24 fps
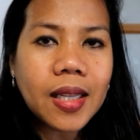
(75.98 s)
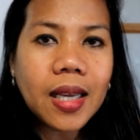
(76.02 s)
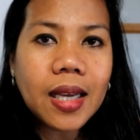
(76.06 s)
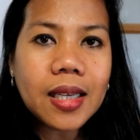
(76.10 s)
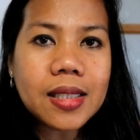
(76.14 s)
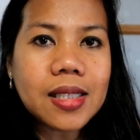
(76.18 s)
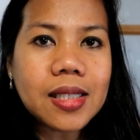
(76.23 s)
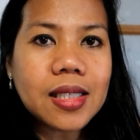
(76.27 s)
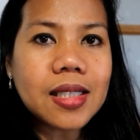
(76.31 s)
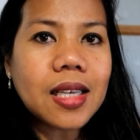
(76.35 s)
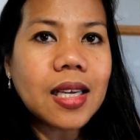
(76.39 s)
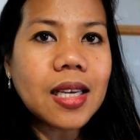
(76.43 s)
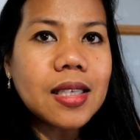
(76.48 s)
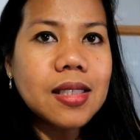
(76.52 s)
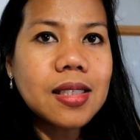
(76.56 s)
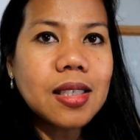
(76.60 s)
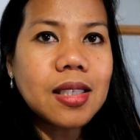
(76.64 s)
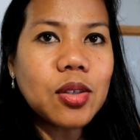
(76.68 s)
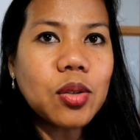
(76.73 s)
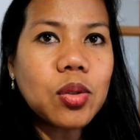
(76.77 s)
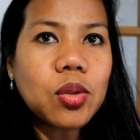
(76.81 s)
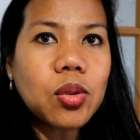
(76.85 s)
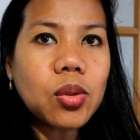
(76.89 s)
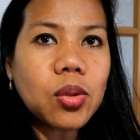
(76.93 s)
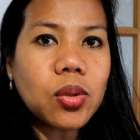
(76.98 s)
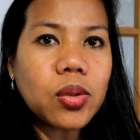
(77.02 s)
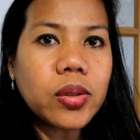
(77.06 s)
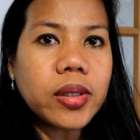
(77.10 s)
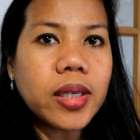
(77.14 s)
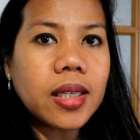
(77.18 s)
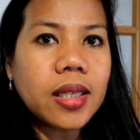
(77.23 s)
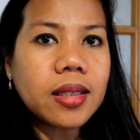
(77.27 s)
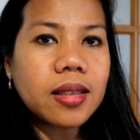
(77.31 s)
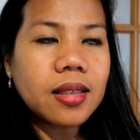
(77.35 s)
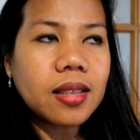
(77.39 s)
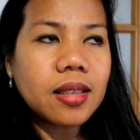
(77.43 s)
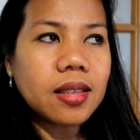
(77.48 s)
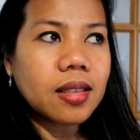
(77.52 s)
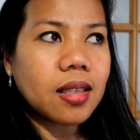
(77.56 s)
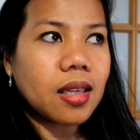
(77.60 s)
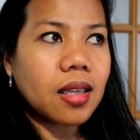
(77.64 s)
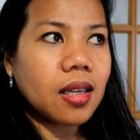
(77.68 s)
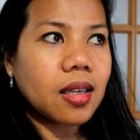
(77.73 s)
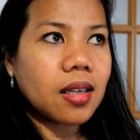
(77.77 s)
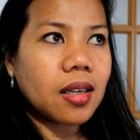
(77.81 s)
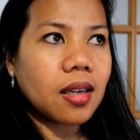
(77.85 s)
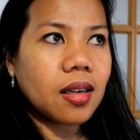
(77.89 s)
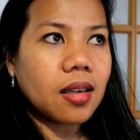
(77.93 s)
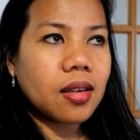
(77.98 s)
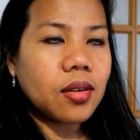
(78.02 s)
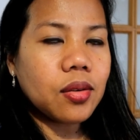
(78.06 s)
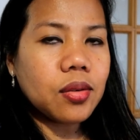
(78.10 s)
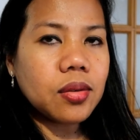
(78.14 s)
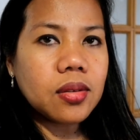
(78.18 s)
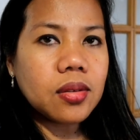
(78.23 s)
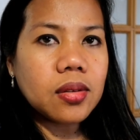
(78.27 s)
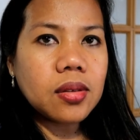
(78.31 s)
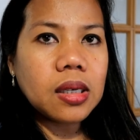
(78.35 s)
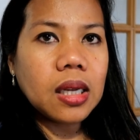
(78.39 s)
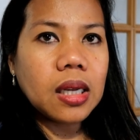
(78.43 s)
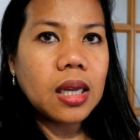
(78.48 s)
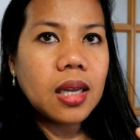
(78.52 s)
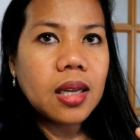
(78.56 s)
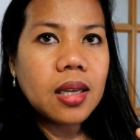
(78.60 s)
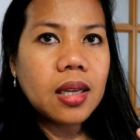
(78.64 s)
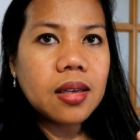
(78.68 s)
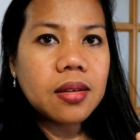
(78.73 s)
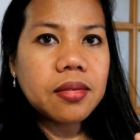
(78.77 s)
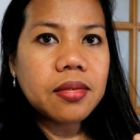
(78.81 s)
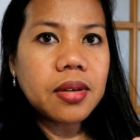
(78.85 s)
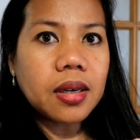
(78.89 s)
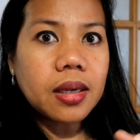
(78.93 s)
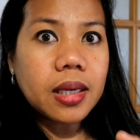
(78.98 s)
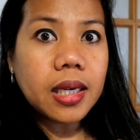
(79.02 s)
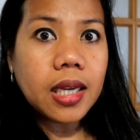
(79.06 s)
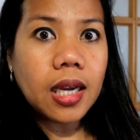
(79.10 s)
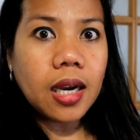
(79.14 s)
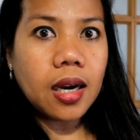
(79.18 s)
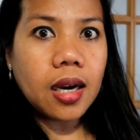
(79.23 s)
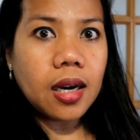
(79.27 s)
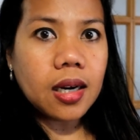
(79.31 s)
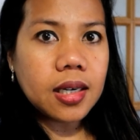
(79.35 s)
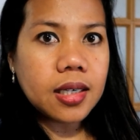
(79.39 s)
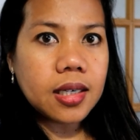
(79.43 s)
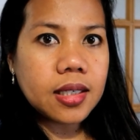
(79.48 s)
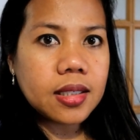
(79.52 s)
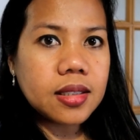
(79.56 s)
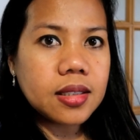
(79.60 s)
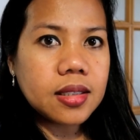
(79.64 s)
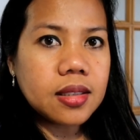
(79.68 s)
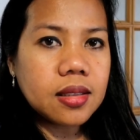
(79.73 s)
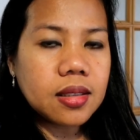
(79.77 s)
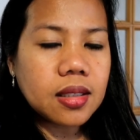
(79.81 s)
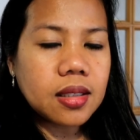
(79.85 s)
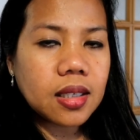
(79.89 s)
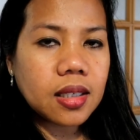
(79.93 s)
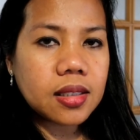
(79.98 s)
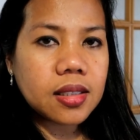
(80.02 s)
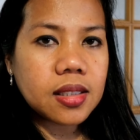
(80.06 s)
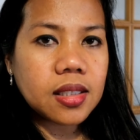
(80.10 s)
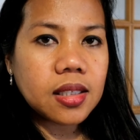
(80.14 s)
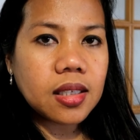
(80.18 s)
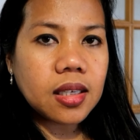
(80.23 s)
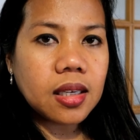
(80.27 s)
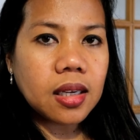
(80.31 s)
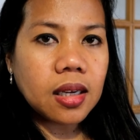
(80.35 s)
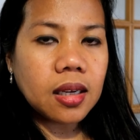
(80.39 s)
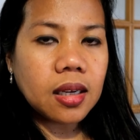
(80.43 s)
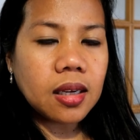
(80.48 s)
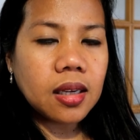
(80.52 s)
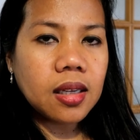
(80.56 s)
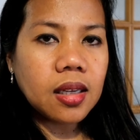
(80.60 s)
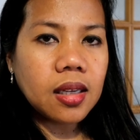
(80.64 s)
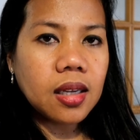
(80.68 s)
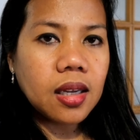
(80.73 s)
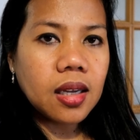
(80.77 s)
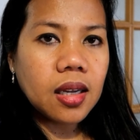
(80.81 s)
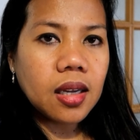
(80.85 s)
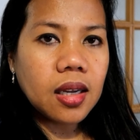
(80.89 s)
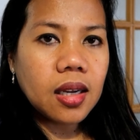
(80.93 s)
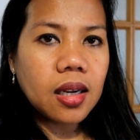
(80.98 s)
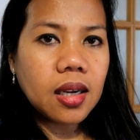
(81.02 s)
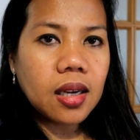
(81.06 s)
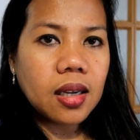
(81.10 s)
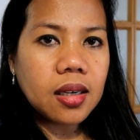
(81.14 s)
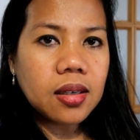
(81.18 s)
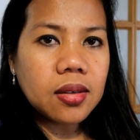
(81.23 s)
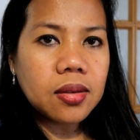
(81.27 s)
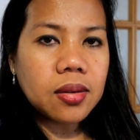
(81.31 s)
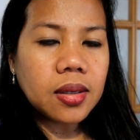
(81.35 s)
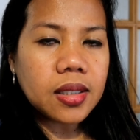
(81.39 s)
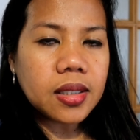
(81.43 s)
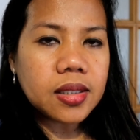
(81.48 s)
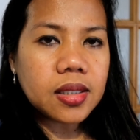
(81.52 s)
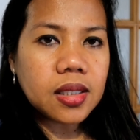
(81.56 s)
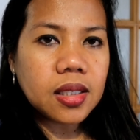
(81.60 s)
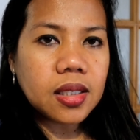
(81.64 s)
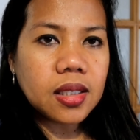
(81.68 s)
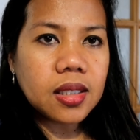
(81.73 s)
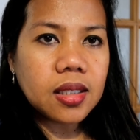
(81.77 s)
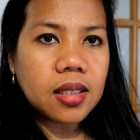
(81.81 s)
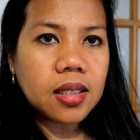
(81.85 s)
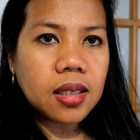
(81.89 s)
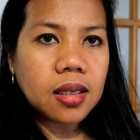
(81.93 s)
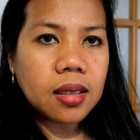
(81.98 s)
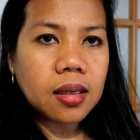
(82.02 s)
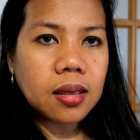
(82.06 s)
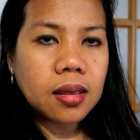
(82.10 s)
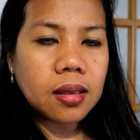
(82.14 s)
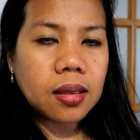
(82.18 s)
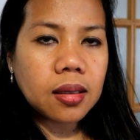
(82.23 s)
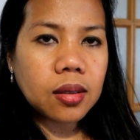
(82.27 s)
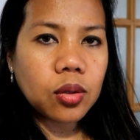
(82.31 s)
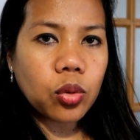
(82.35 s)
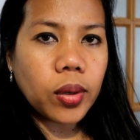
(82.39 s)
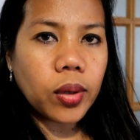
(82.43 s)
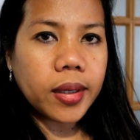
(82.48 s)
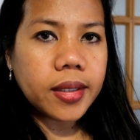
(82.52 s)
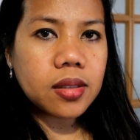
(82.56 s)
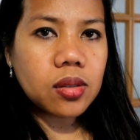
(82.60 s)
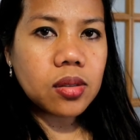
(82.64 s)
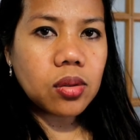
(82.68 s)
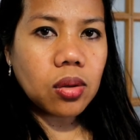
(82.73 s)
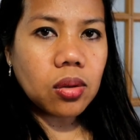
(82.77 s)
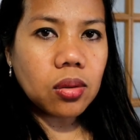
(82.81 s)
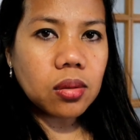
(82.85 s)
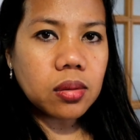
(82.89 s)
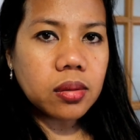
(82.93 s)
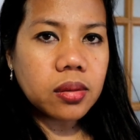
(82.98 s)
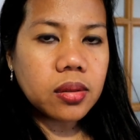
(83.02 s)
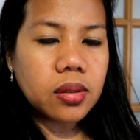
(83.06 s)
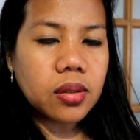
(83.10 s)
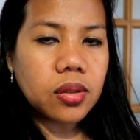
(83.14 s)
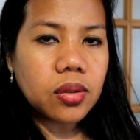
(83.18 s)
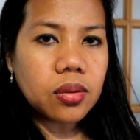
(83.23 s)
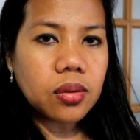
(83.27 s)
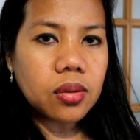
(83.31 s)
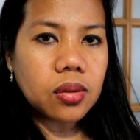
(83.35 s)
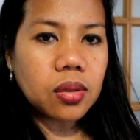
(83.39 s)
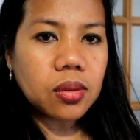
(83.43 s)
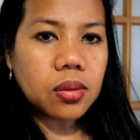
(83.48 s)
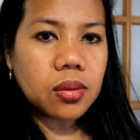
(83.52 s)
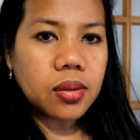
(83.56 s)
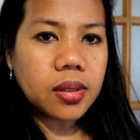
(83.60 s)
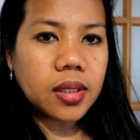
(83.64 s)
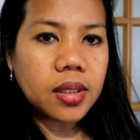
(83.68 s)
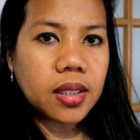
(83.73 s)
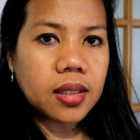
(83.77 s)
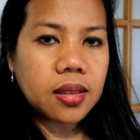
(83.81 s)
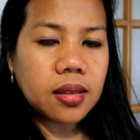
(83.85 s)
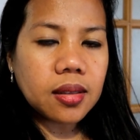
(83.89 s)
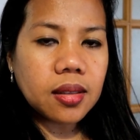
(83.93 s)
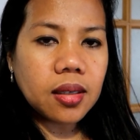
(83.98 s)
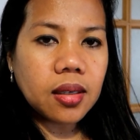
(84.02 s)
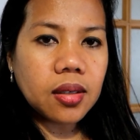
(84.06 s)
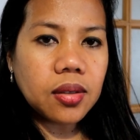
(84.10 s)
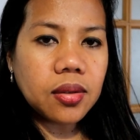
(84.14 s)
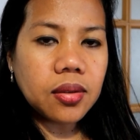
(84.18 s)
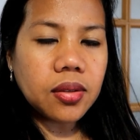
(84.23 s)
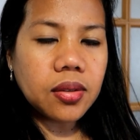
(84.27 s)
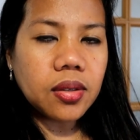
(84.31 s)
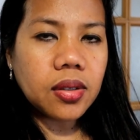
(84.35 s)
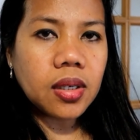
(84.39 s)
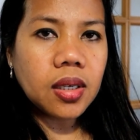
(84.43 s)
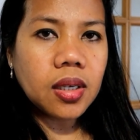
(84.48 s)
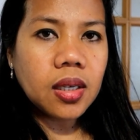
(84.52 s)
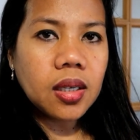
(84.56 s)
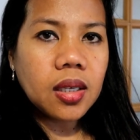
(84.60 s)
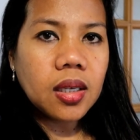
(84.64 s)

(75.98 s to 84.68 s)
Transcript: As in guys na yung coconut na talaga yung very hard kasi nga ano as in uh, quite old yung coconut na yun.